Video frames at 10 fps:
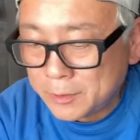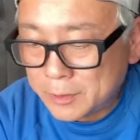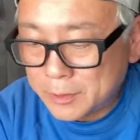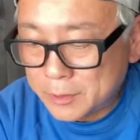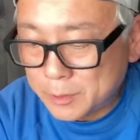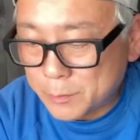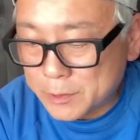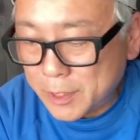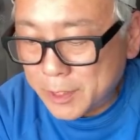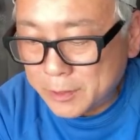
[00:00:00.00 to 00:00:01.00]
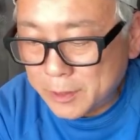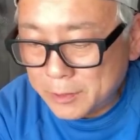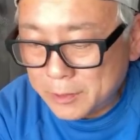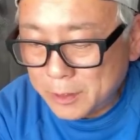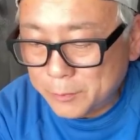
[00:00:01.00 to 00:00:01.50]
えー、まあ、最
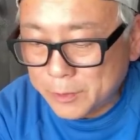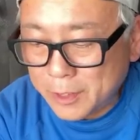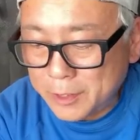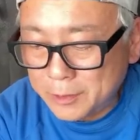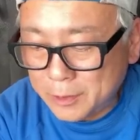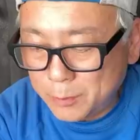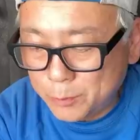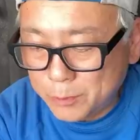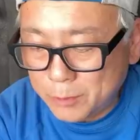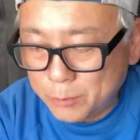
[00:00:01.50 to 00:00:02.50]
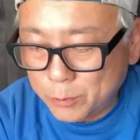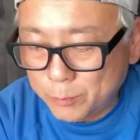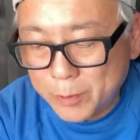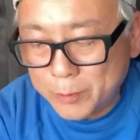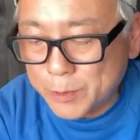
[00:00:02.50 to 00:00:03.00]
短でもね、背景ボケはもう、
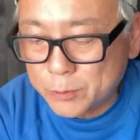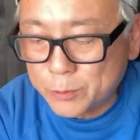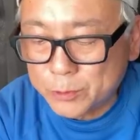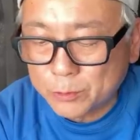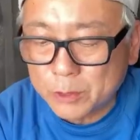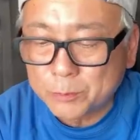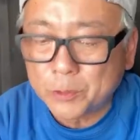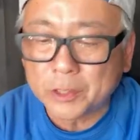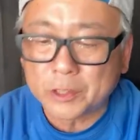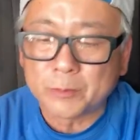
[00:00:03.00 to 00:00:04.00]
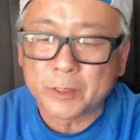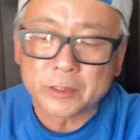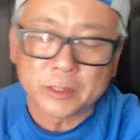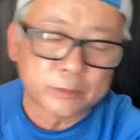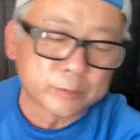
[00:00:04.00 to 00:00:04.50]
まあ、まあ、そこそこにボケてま
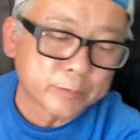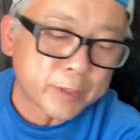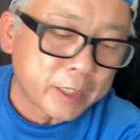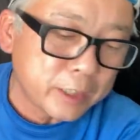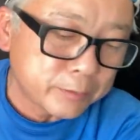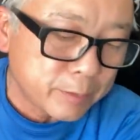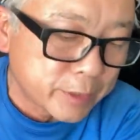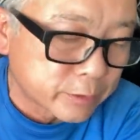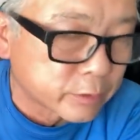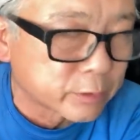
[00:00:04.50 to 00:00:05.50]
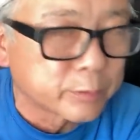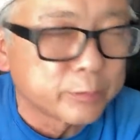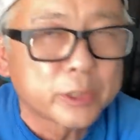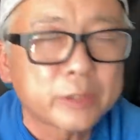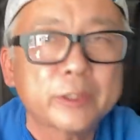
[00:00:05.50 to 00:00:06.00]
すけども、まあ、ハーフカメラということで、
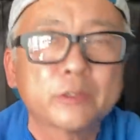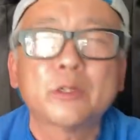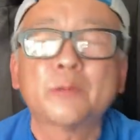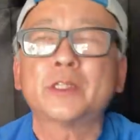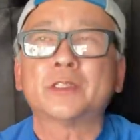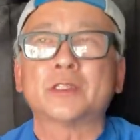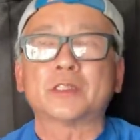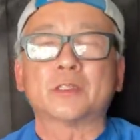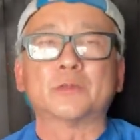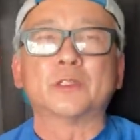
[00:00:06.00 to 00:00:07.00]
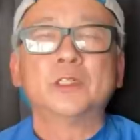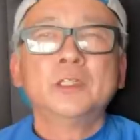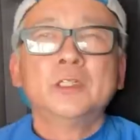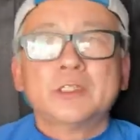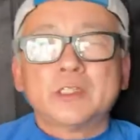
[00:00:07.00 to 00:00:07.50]
ボケは弱めなんですけども、
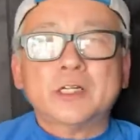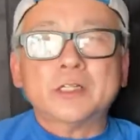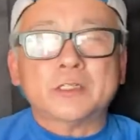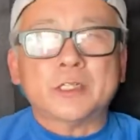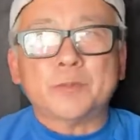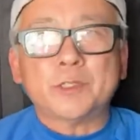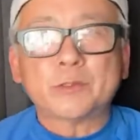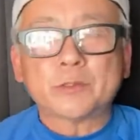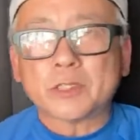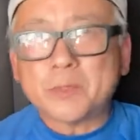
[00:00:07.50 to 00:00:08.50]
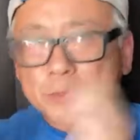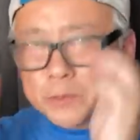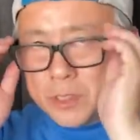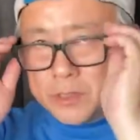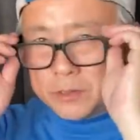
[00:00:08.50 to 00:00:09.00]
やはりね、ミノルタレポ、
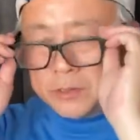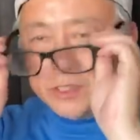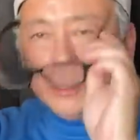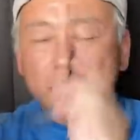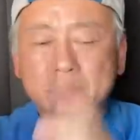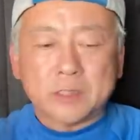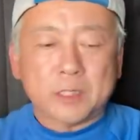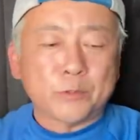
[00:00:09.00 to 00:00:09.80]
レンズいいですね。